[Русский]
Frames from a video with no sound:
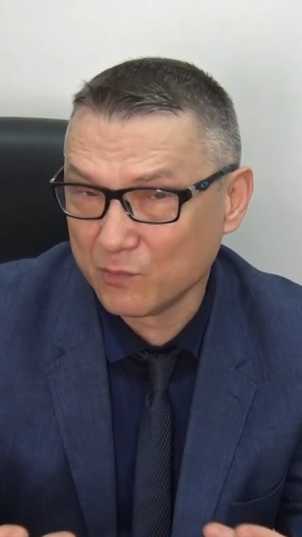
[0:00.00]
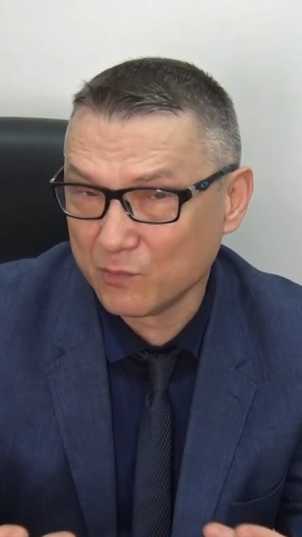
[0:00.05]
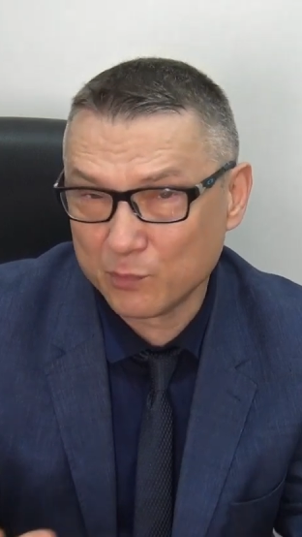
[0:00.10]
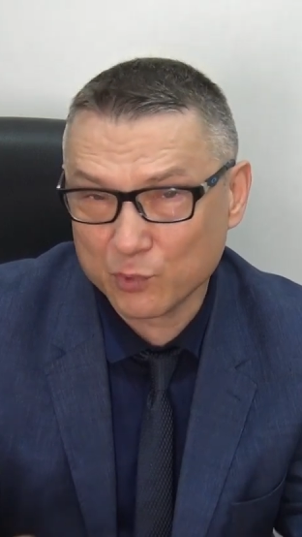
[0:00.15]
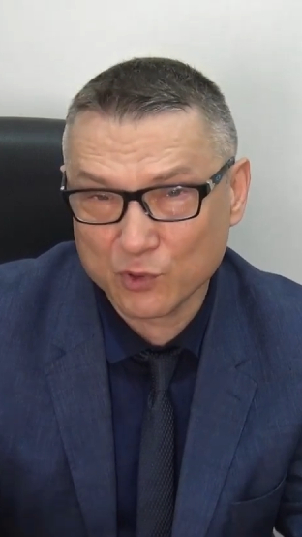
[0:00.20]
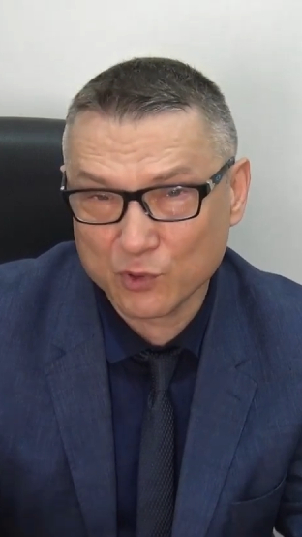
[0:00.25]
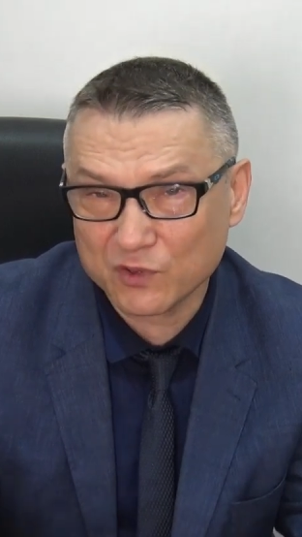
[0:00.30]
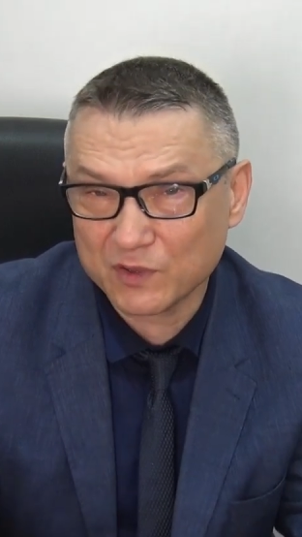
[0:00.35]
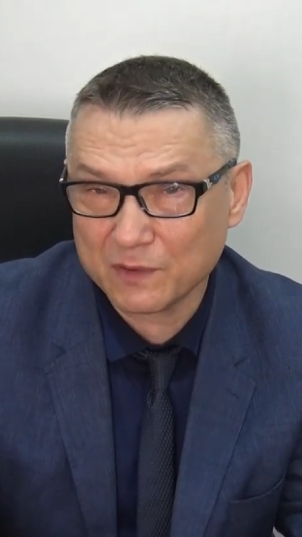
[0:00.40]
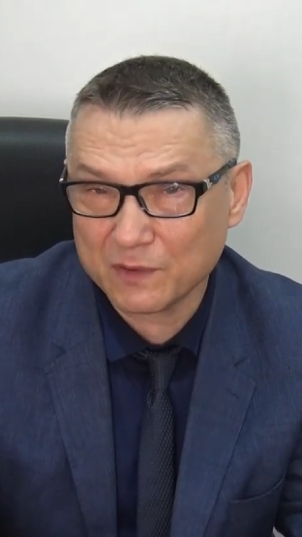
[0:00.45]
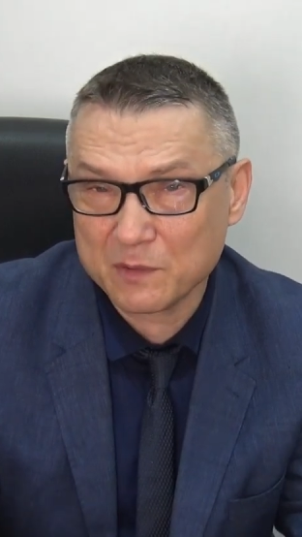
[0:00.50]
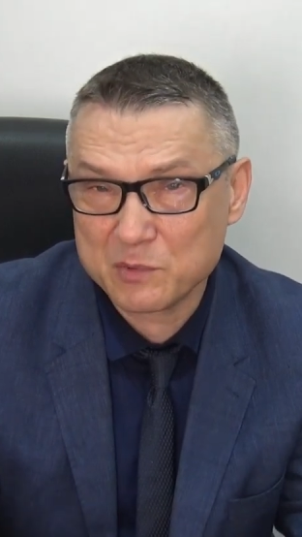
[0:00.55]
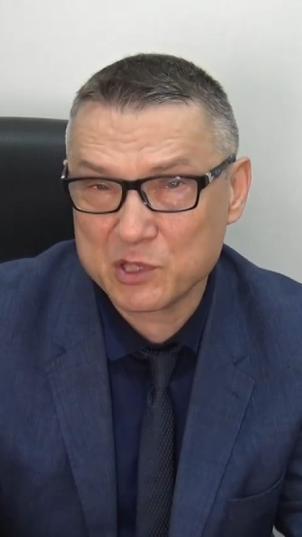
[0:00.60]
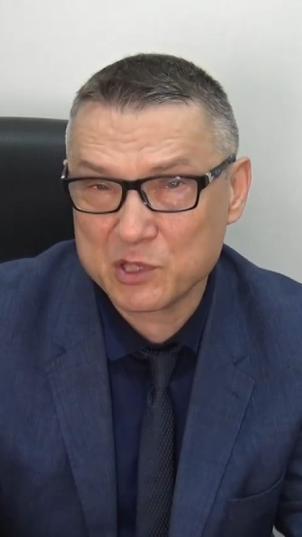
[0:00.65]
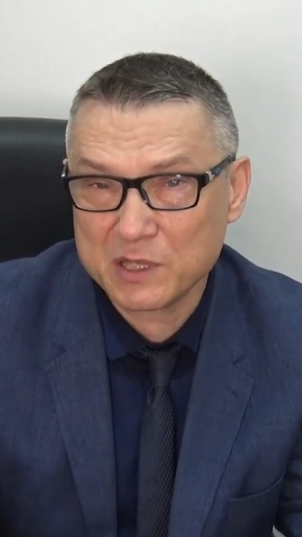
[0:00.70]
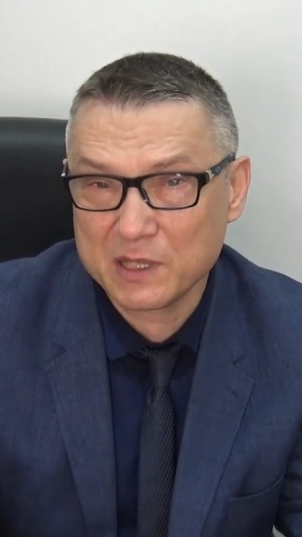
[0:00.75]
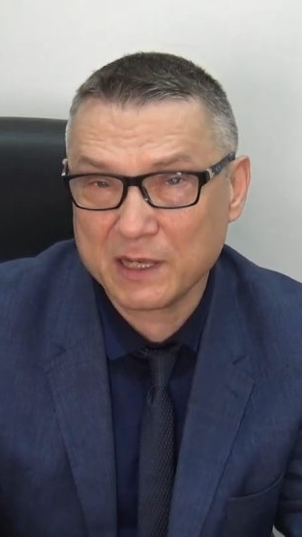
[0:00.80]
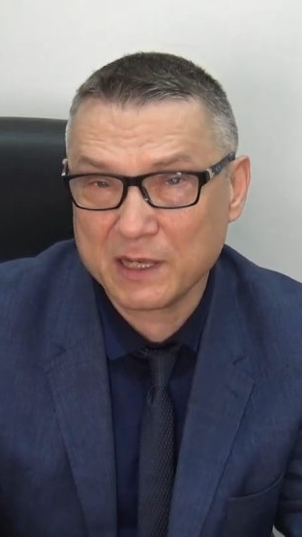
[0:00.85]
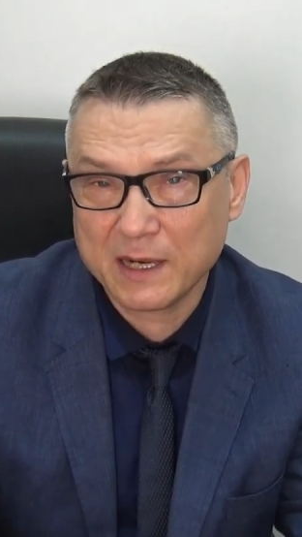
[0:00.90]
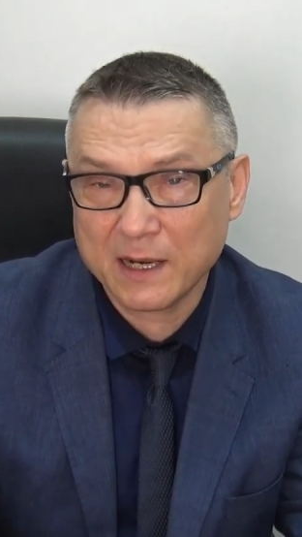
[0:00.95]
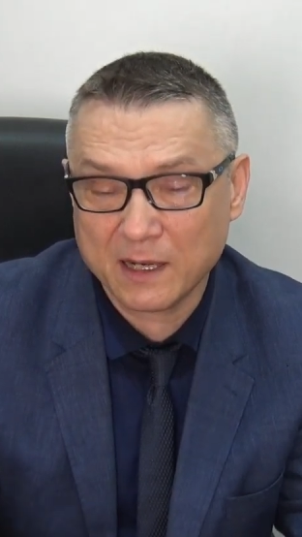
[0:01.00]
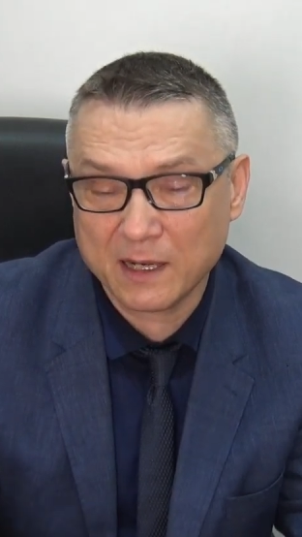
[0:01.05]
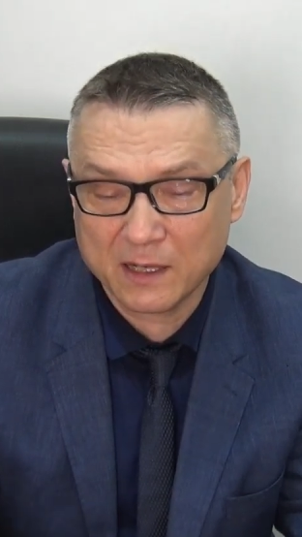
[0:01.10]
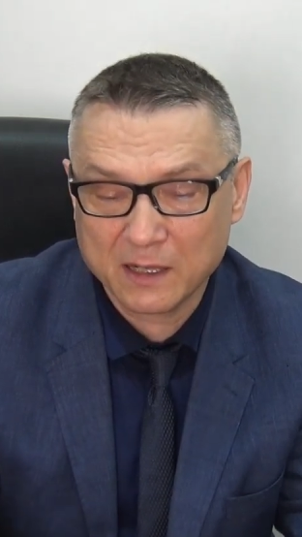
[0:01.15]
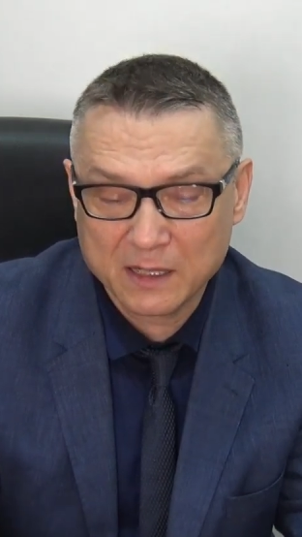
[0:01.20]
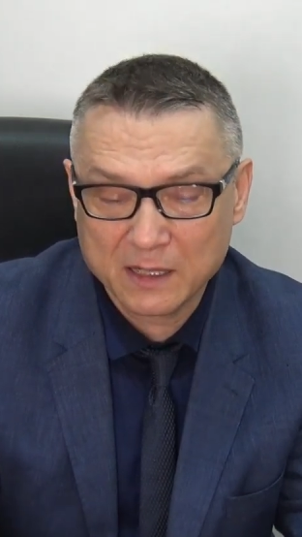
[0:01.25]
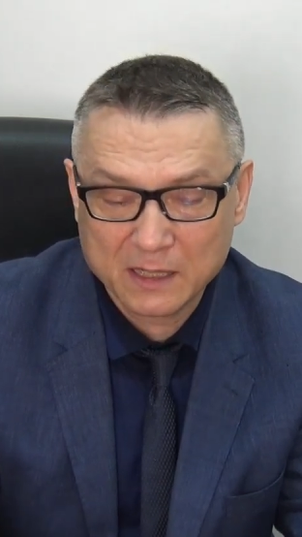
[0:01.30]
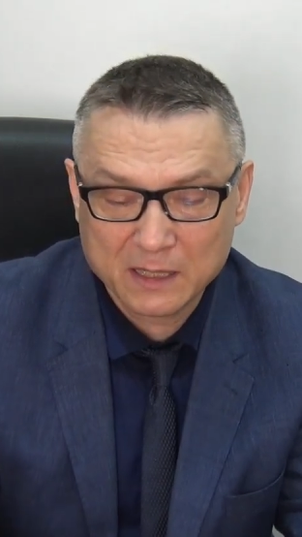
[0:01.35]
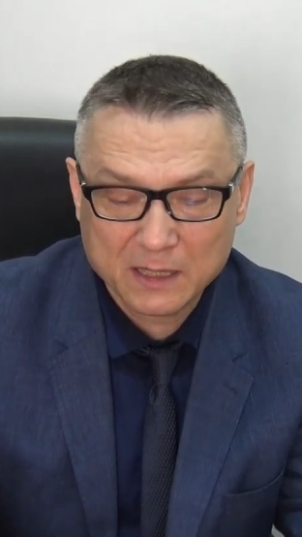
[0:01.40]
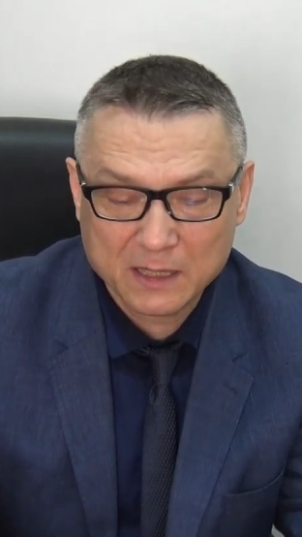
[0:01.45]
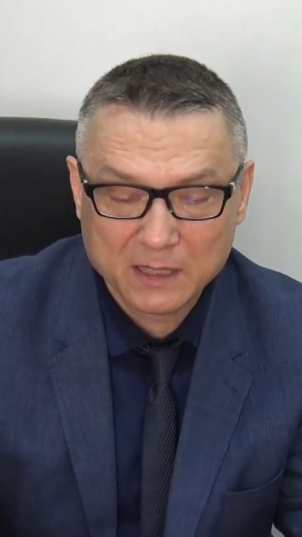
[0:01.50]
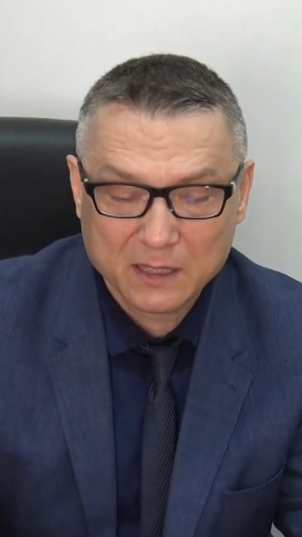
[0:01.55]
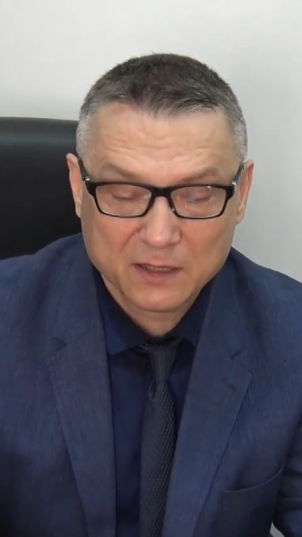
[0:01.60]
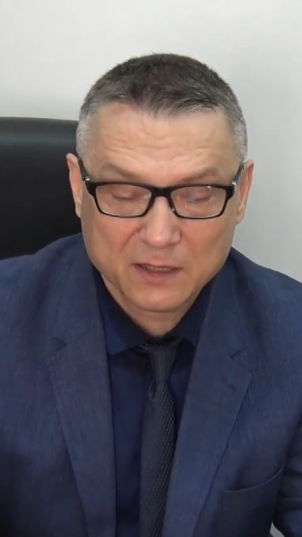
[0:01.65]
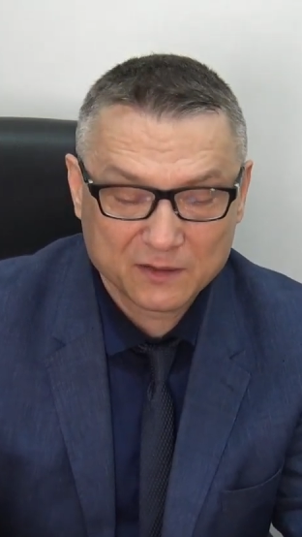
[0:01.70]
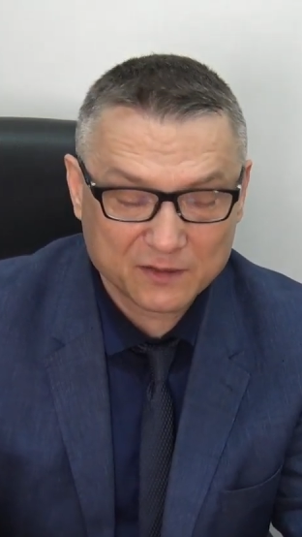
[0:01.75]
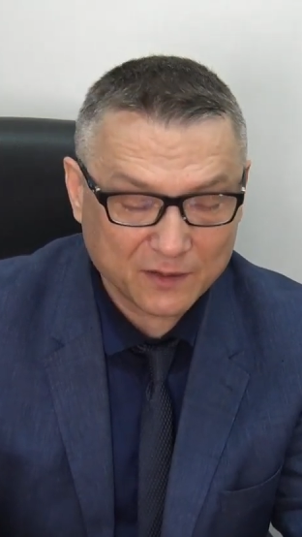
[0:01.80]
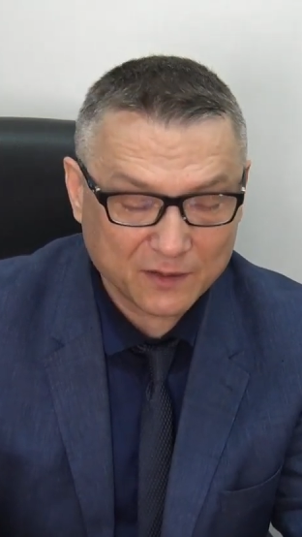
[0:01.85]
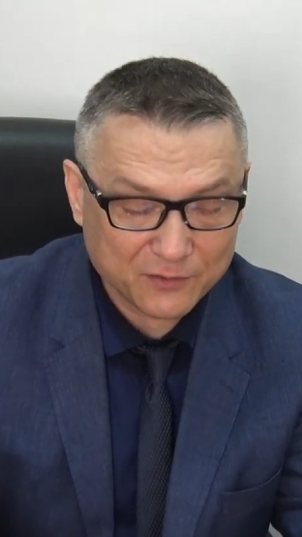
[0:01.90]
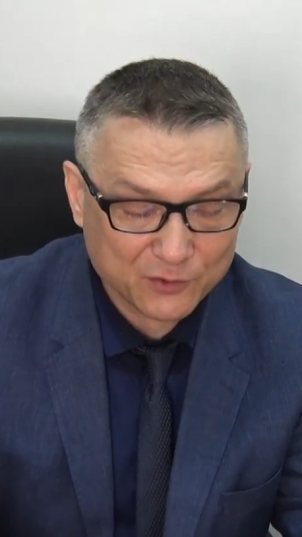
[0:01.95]
просто вообще нереально.
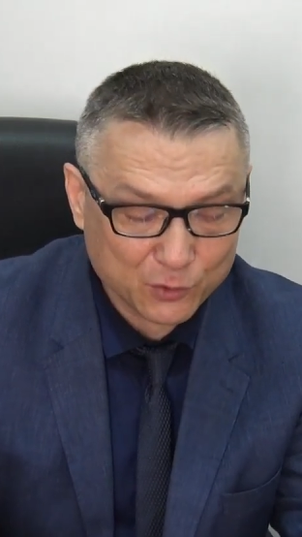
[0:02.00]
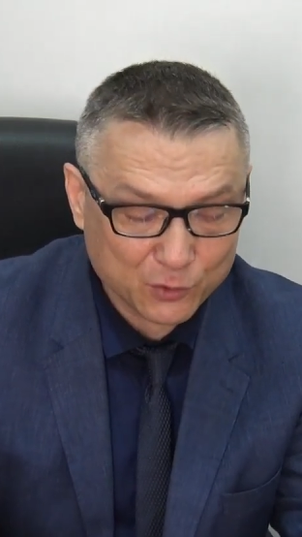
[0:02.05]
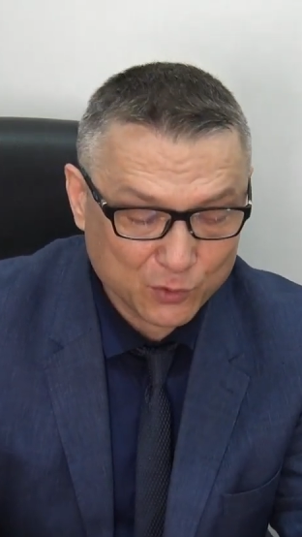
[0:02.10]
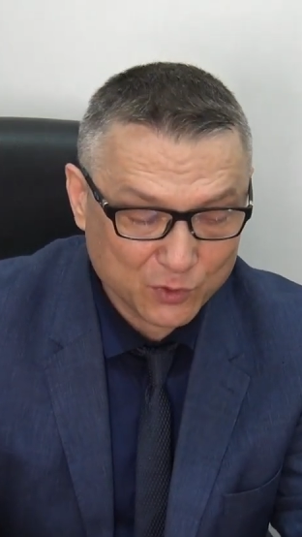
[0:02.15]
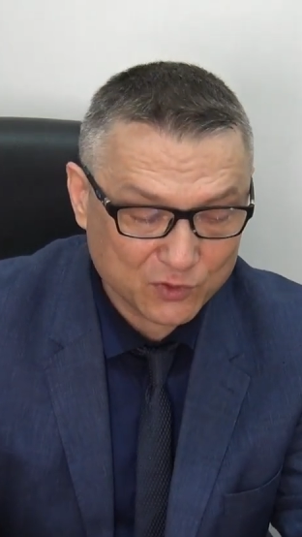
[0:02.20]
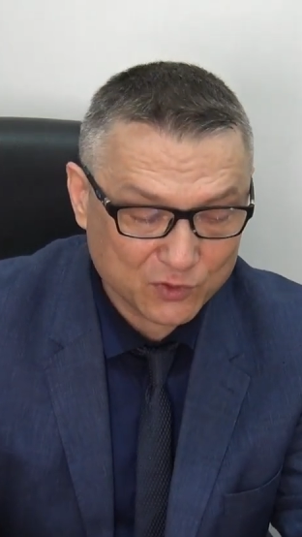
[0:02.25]
За всю